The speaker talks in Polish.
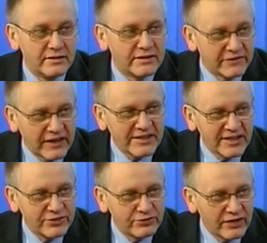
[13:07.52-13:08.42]

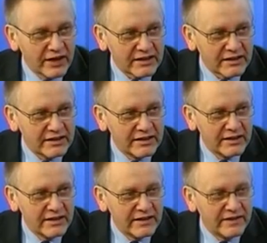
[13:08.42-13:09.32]
zwracać uwagę
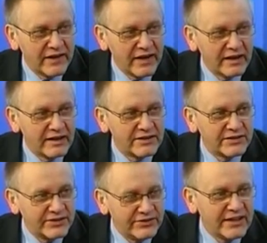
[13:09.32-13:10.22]
na
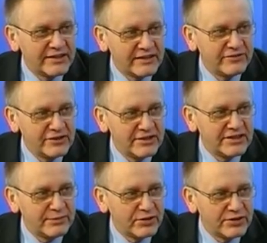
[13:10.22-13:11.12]
dwie
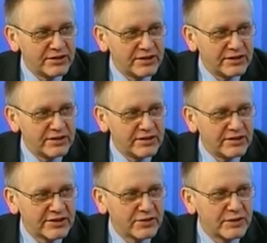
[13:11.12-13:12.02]
definicje polityki
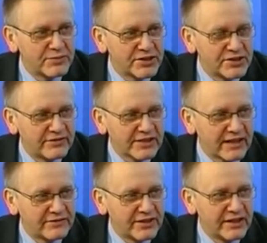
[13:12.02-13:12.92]
sobie
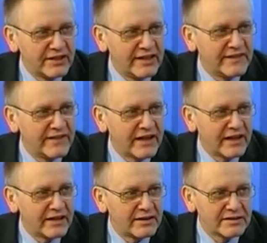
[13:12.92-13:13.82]
przeciwstawne.
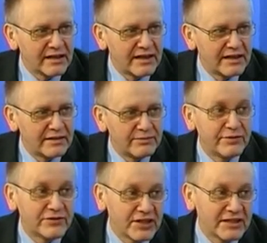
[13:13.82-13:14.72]
Jedna ta
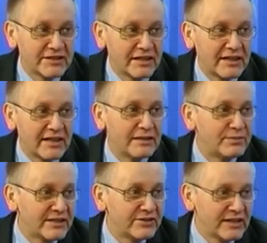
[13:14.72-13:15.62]
powszechna, ale
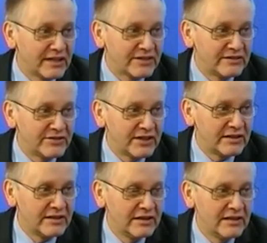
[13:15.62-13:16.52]
bardzo
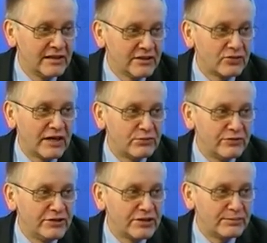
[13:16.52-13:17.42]
negatywna, która
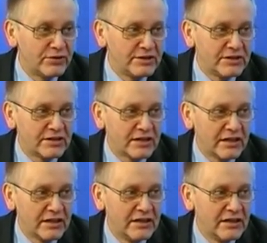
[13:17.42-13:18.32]
mówi, że
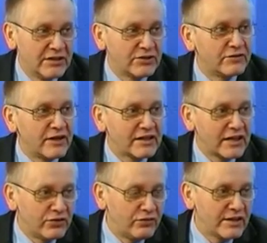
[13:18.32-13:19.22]
polityka to
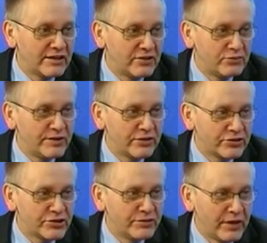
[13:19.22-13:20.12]
walka o władzę lub jej
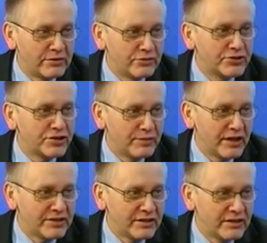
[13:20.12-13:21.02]

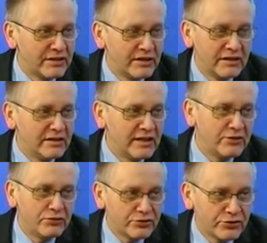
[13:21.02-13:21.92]
utrzymanie. Ja
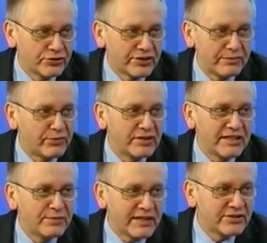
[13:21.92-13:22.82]
ją odrzucam, bo ona
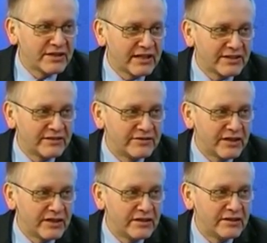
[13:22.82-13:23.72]
jest bardzo
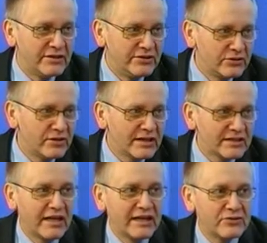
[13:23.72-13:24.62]
negatywna i druga
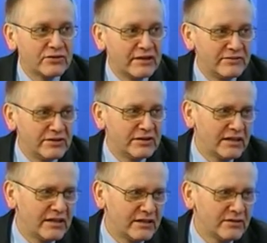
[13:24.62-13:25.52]
ta, która
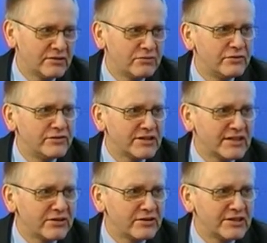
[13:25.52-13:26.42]
wynika głównie z
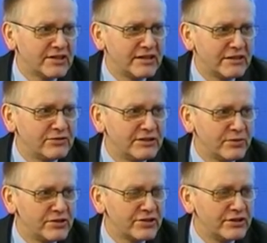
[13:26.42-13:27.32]
katolickiej nauki
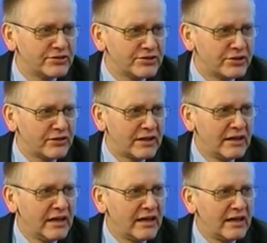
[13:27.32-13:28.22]
społecznej Kościoła,
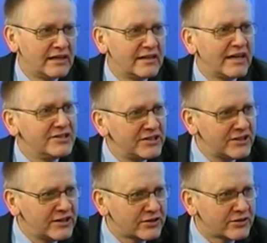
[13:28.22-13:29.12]
ale, ale nie
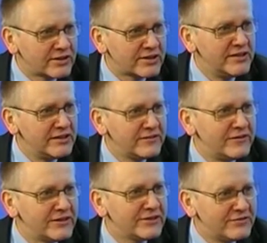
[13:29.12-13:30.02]
tylko, z innych
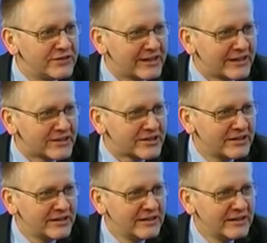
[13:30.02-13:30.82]
filozofii też,